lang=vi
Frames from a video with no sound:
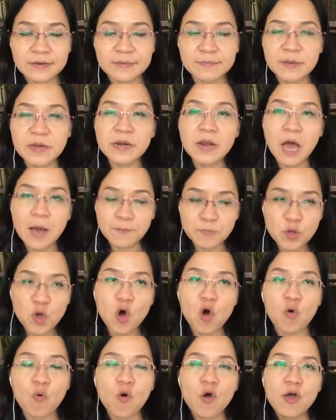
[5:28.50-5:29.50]
mới nộp
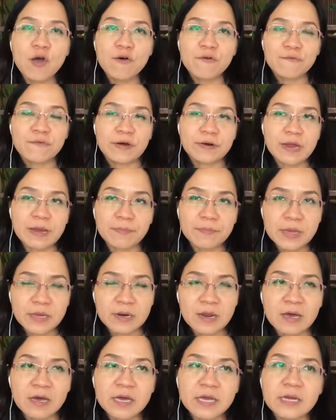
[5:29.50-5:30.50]
vô và đặc biệt
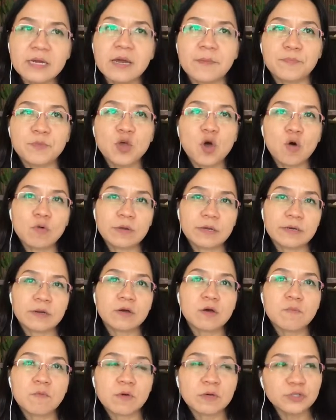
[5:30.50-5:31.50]
là khi nộp vô thì nó
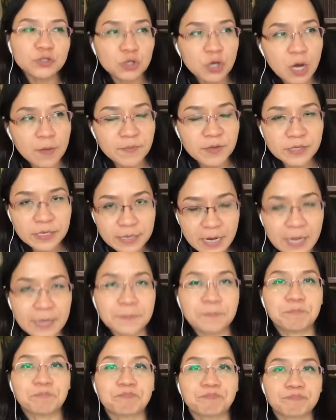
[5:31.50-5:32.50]
có một cái trường hợp như thế này
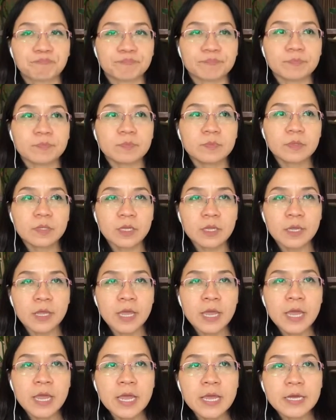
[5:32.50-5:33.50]

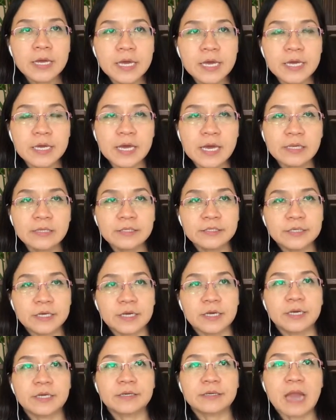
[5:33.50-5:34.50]
khi các anh
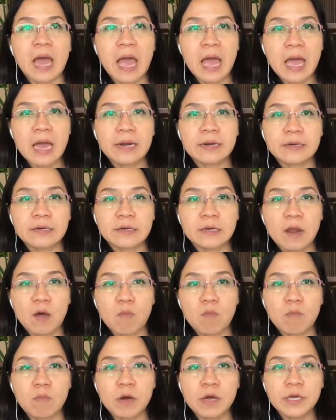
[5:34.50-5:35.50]
chị đã
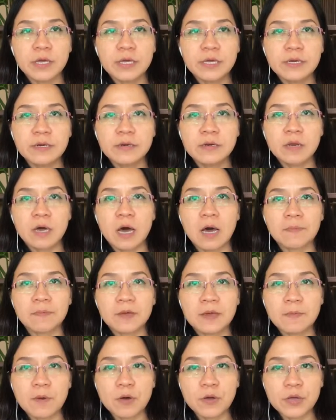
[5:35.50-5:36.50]
đồng ý nộp
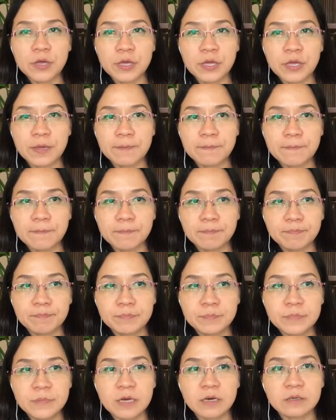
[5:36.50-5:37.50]
cái bảo hiểm
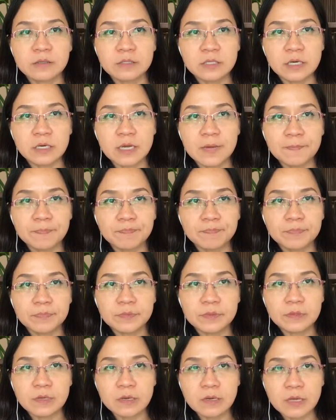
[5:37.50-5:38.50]
nhận trợ cấp
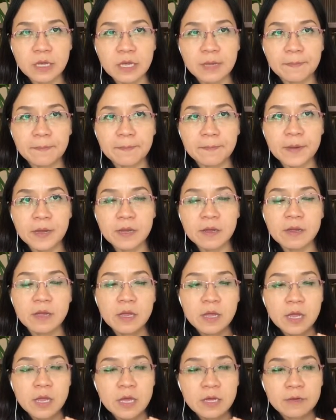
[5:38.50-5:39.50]
thất nghiệp á,
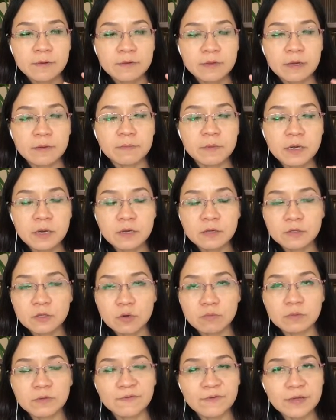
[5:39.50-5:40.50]
mà
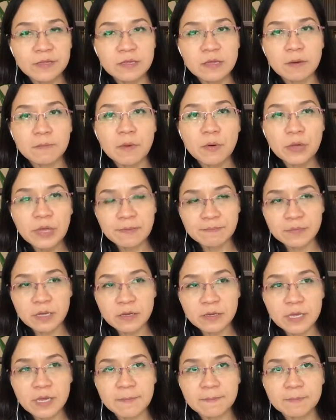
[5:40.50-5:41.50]
lộn không phải nhận bảo hiểm
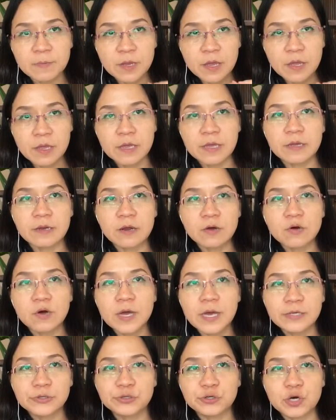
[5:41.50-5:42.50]
thất nghiệp thì nó có
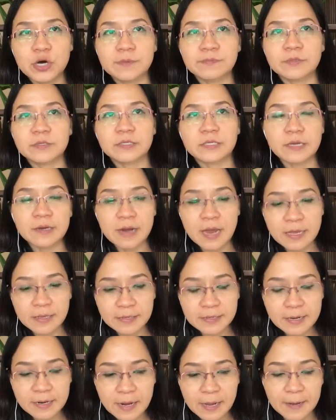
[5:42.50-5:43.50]
hai trường hợp xảy ra như
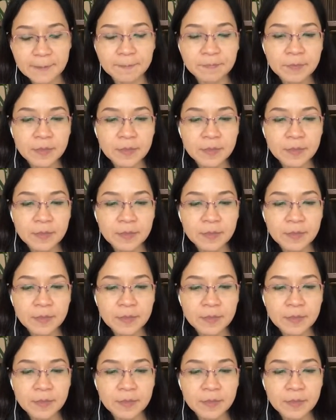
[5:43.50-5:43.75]
thế này